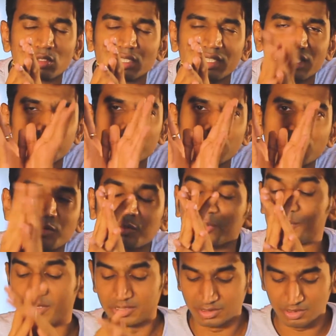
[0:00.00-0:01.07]
टोटली
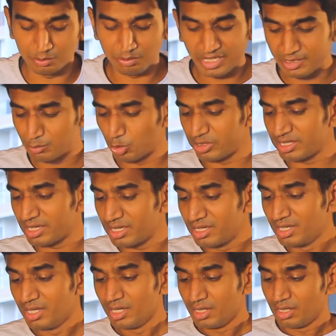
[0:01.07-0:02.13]
अनबिलीवेबल प्राइस माइंड ब्लोइंग
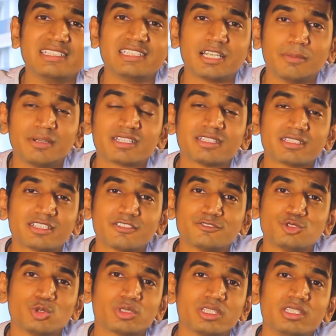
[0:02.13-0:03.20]
है अगली खबर की तरफ
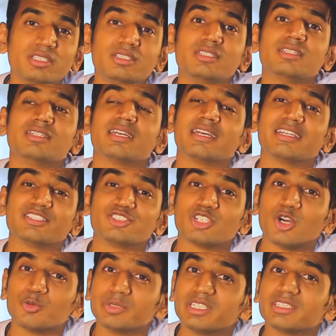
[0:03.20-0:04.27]
जो कि है
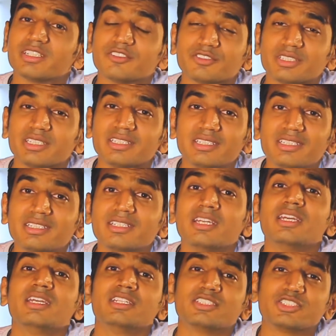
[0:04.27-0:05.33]
शाओमी की तरफ से ही
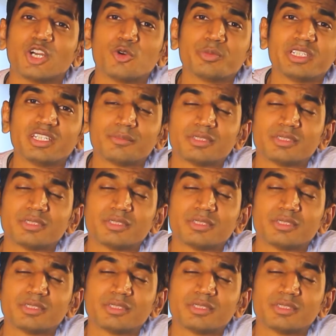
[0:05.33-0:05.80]
शाओमी ने